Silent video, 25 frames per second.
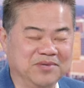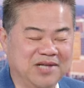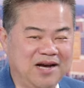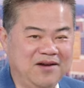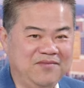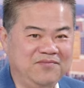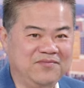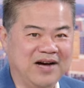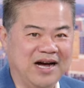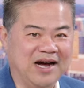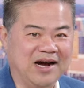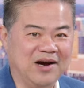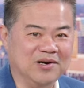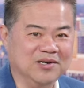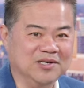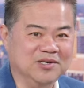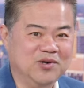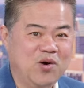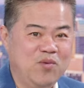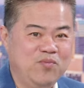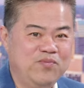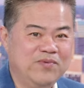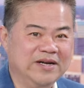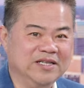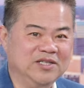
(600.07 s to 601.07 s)
tức và
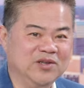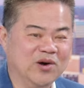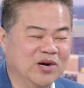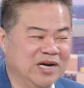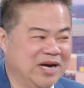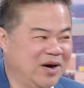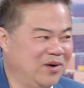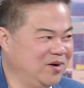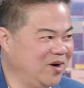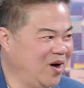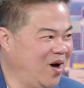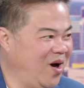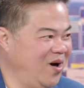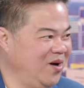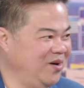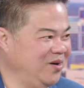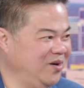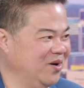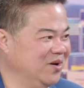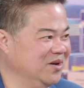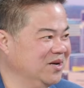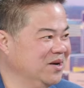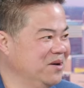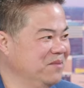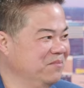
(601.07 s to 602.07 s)
núp vào chỗ nào đó
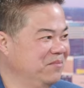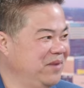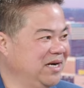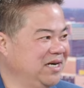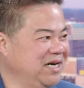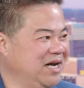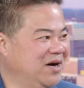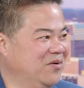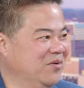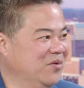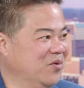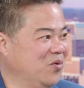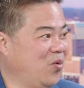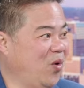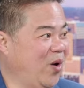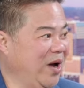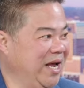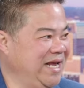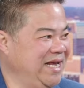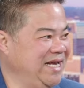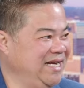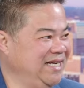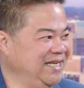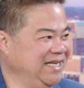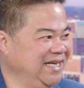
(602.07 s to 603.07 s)
rồi bắt đầu
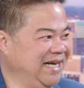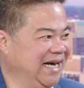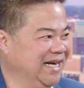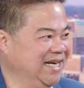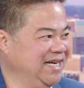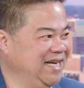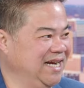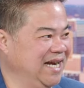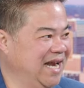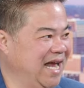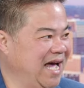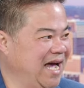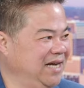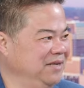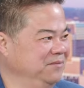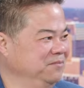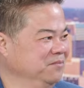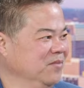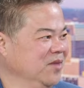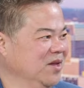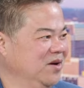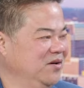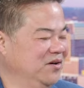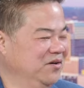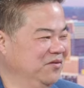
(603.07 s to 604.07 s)
quay cái cảnh này lại
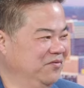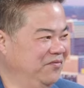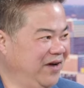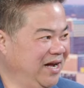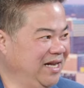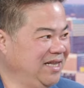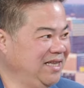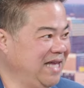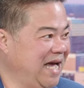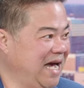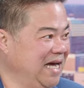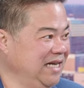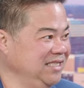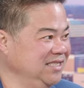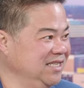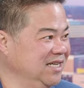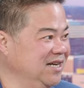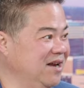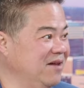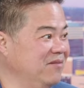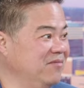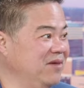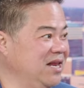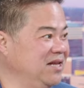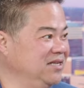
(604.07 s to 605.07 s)
rồi phát tán trên
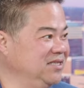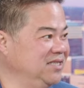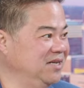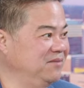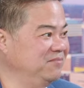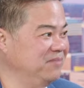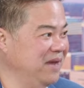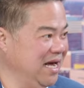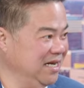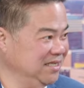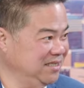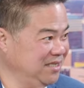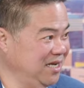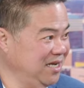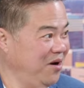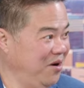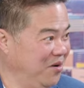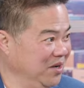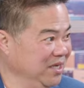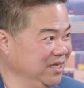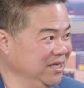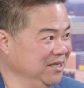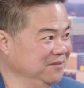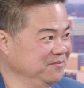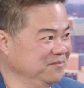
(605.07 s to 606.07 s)
lên, lên trên mạng xã
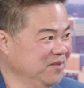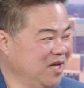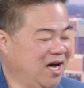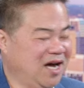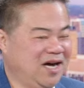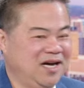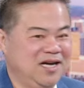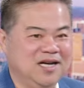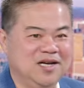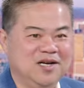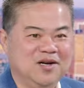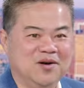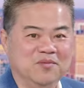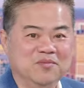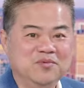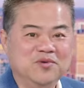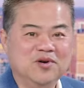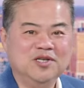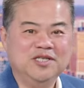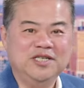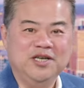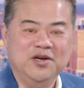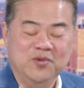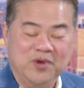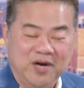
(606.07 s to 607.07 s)
hội đó cũng có
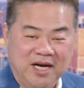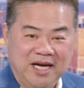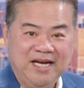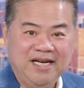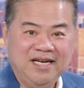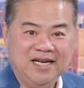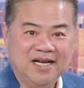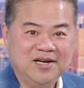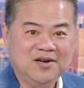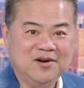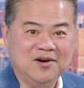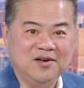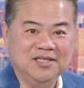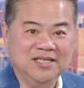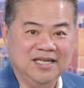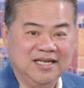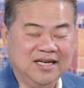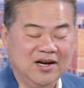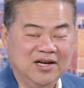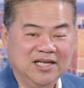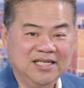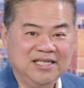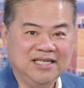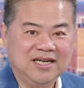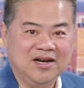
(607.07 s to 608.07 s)
nhiều khi đó có những
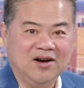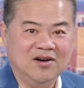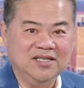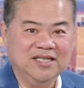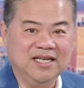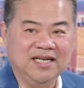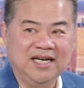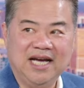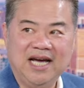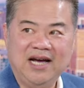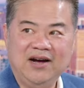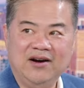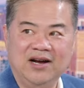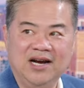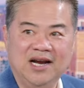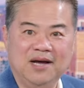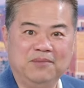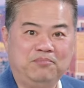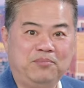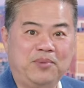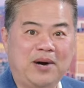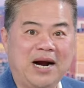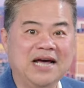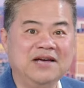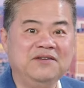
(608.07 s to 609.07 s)
cái có những cái gọi là
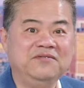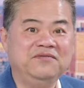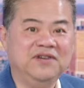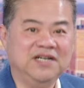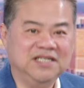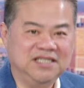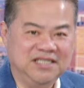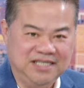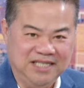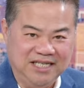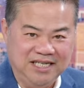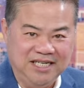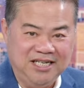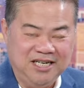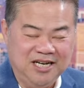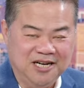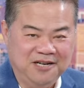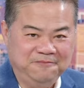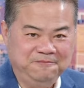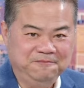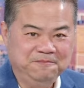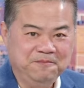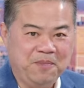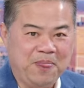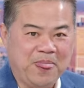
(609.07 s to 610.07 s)
privacy đó
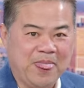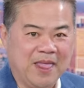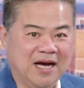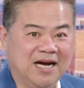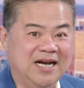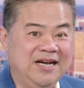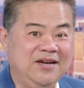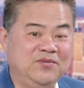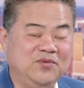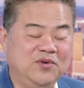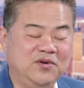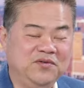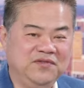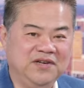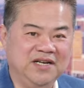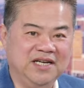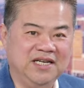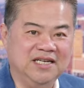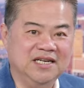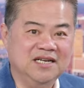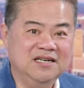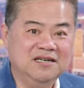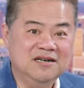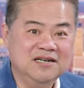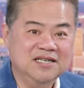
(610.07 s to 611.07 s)
khi quý vị
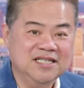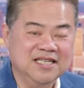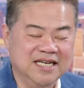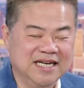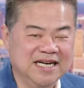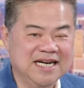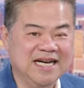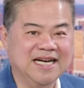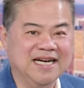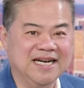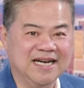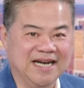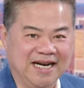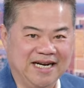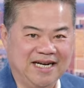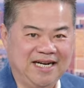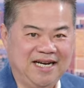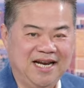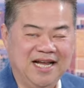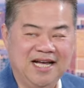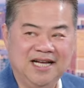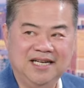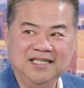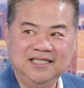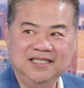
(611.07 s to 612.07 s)
đưa những hình ảnh
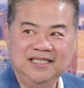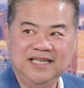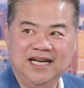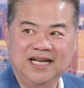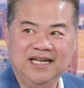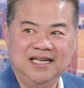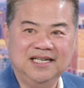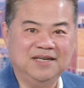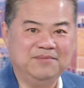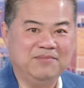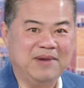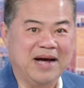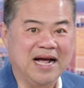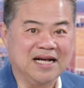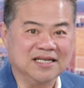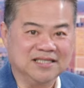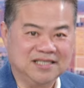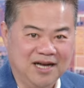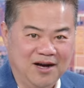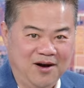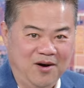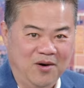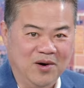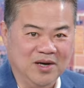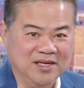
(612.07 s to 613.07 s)
lên trên mạng
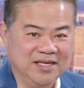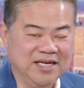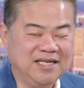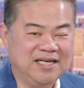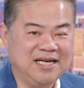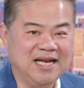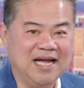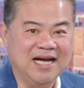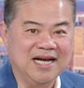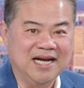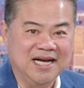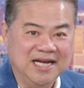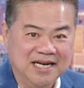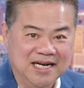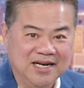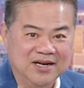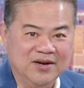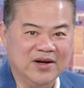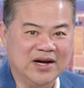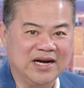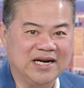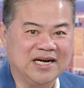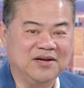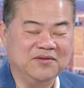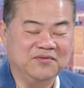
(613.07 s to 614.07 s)
xã hội nhất là hình
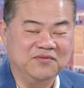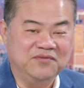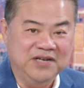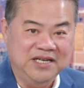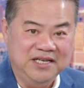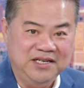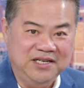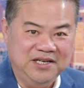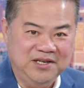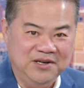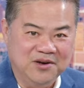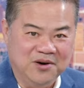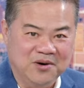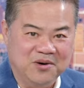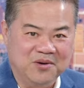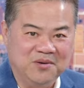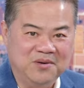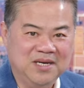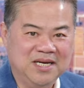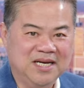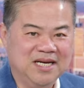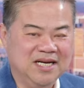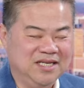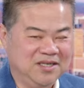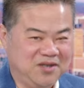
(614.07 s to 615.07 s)
hoặc là video
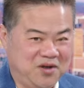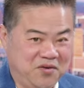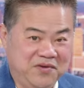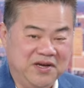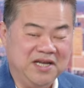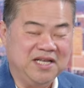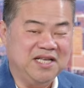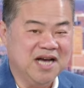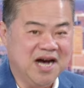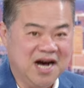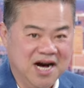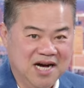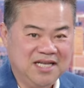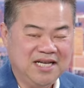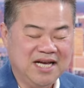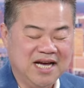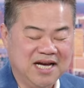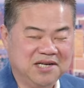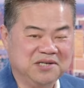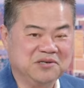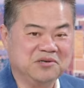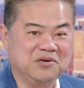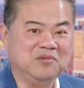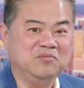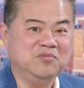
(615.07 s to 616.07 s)
quý vị nhớ nha
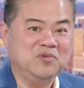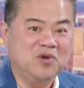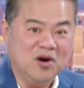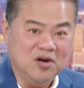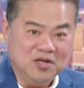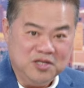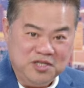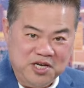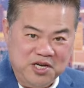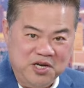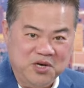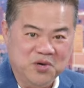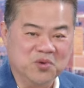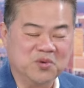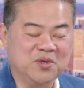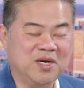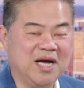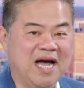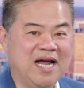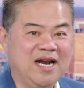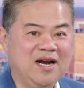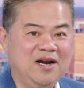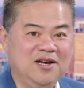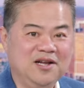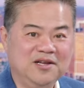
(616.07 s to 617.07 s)
cũng có nhiều
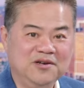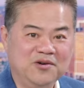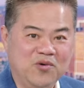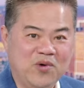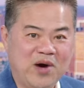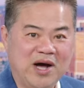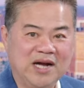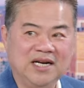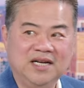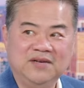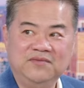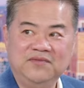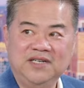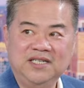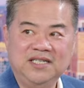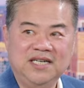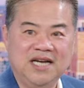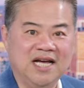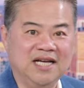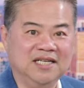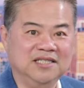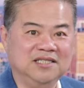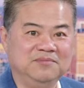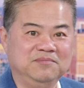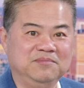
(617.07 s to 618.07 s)
cái nó liên quan đến vấn
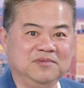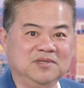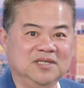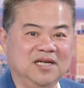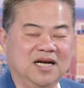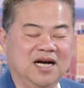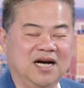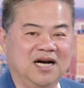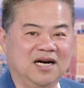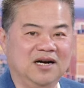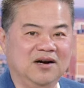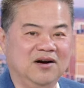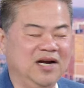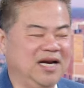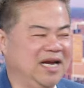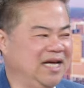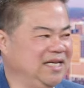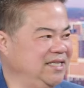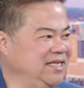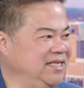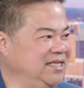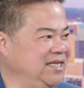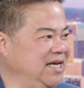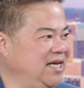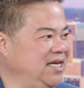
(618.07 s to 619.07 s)
đề à, gọi là
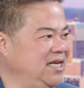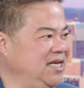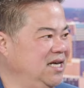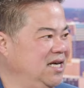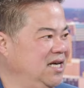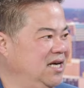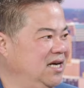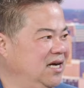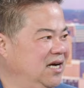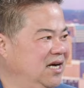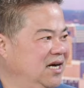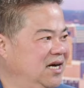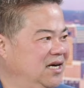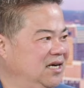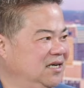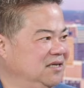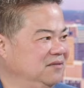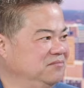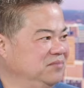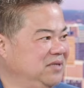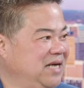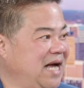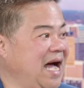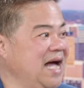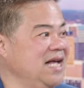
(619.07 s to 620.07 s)
gì nhỉ à,
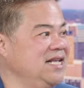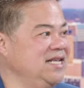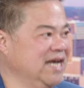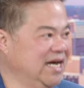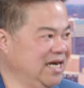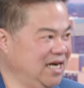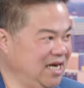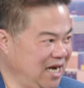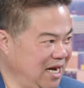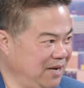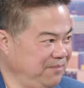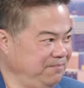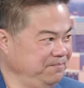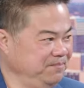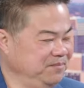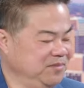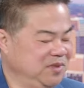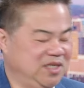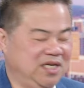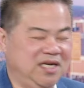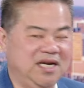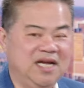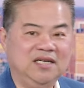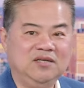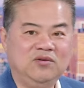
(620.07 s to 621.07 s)
cá nhân lắm ừ.
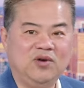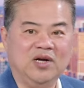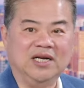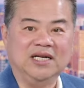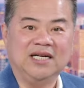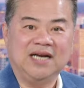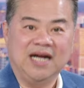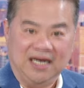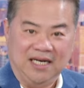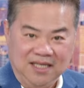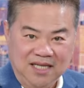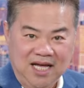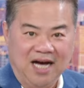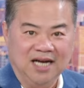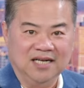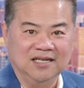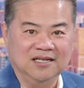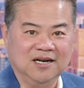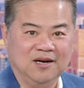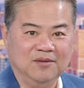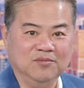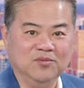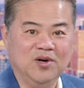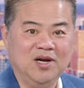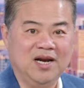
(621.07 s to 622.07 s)
cho nên cẩn thận
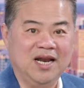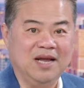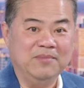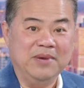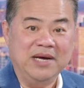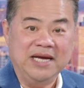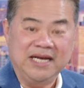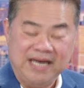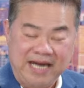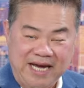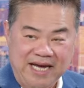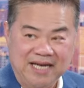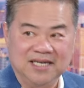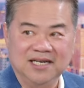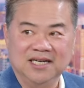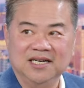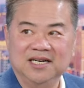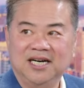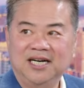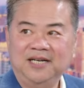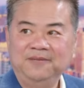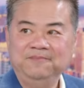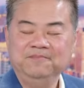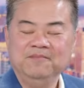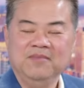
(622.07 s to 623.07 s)
không thôi là bị kiện
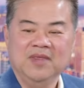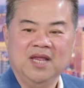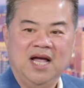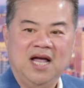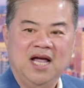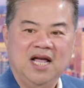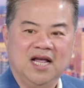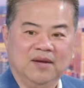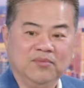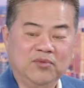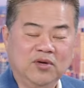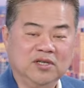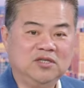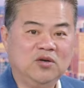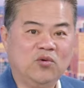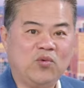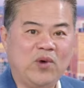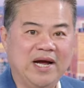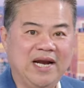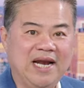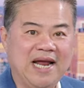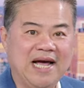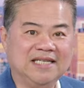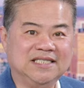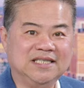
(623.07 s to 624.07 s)
nữa chúng tôi sẽ
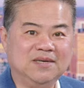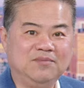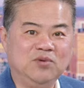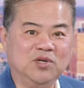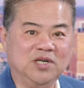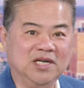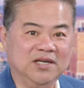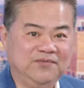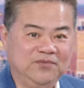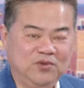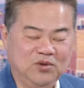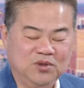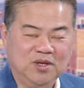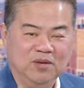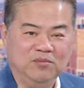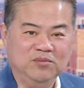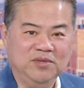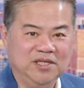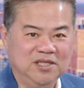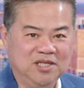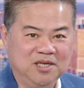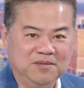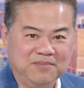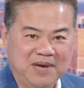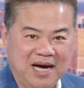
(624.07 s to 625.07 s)
quay lại sau một ít phút thông
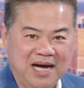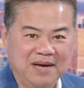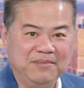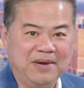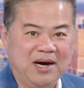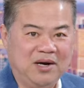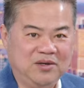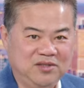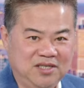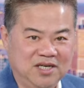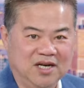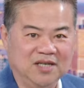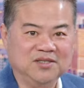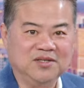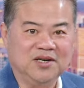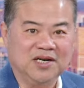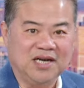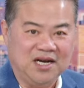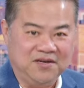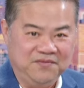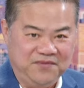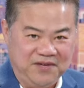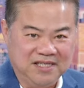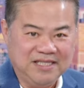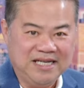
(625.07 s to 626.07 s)
tin thương mại bảo trợ cho
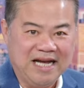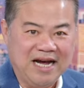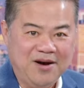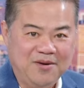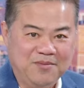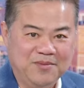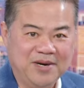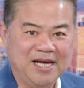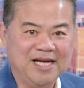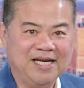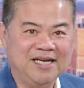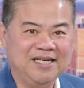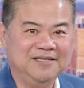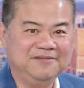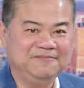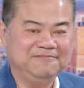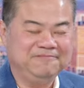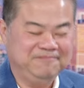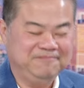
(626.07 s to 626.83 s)
cà phê sáng hôm nay